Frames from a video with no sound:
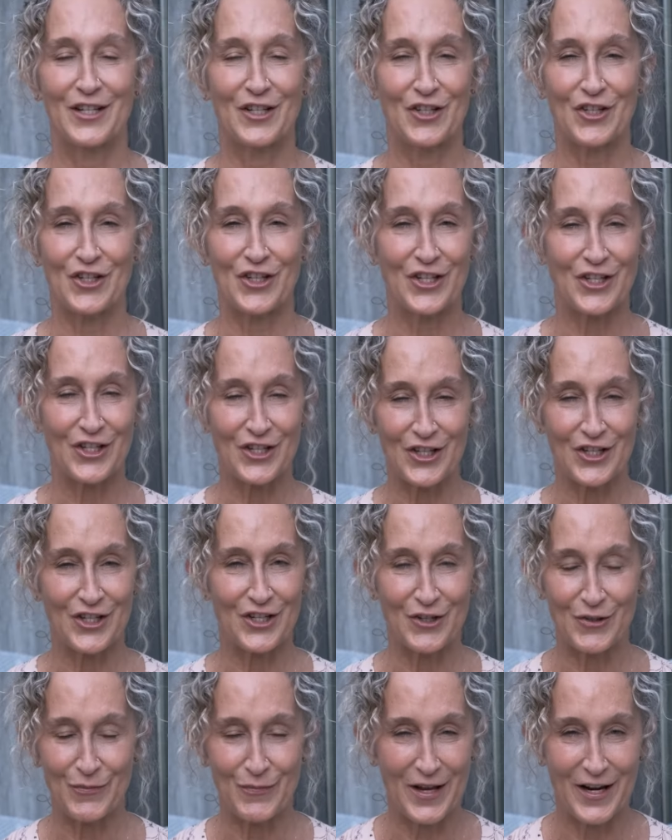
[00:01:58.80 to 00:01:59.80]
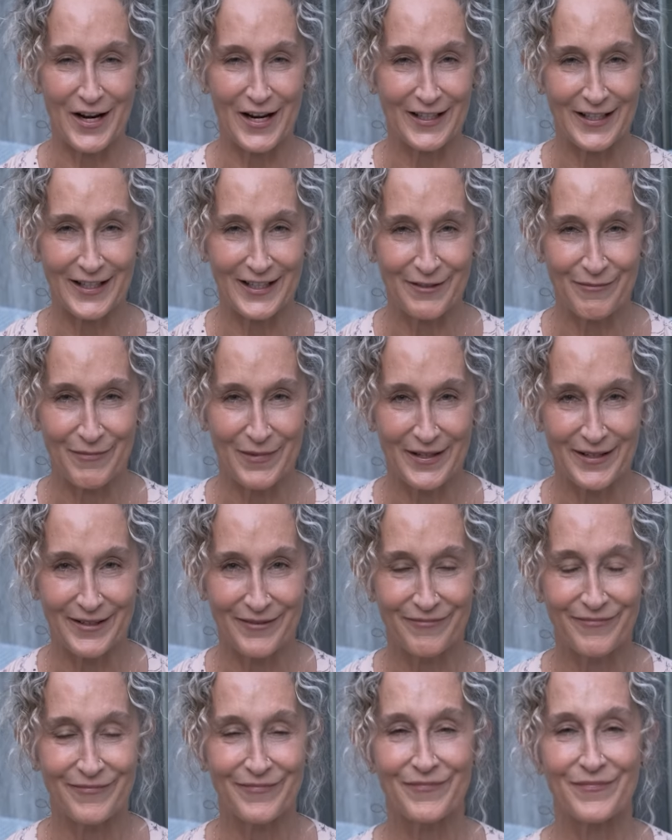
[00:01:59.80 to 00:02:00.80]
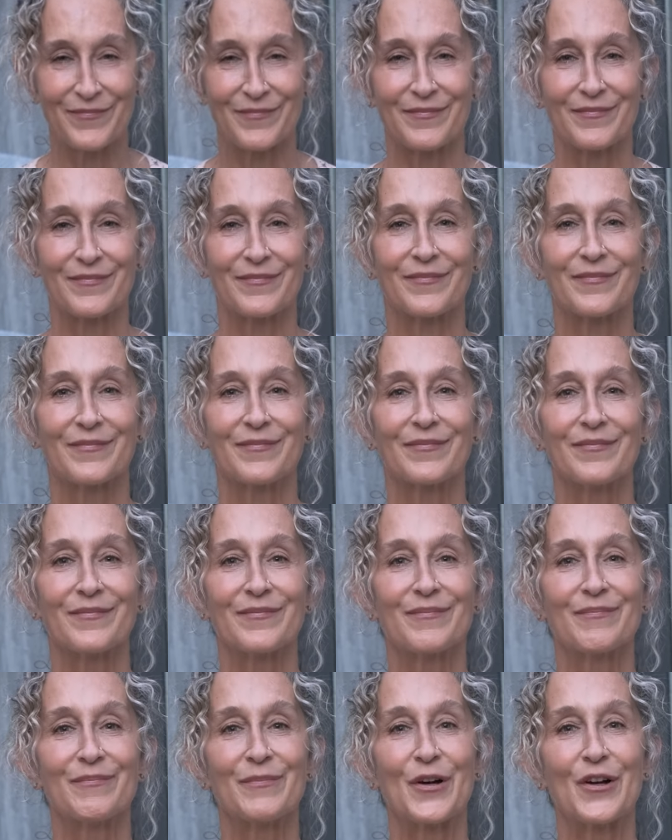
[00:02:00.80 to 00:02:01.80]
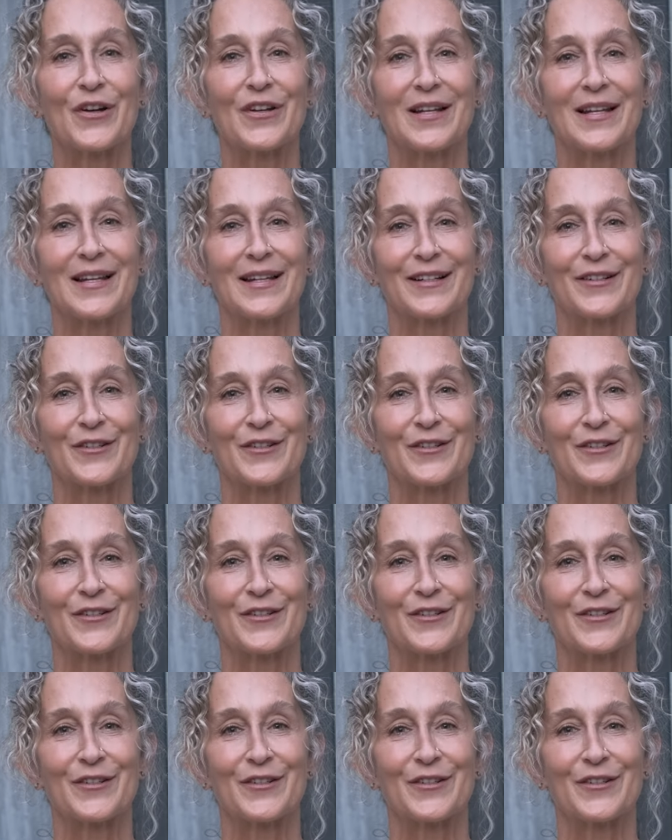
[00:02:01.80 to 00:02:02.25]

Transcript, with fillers: hiç hiç hiç merak etme. Böyle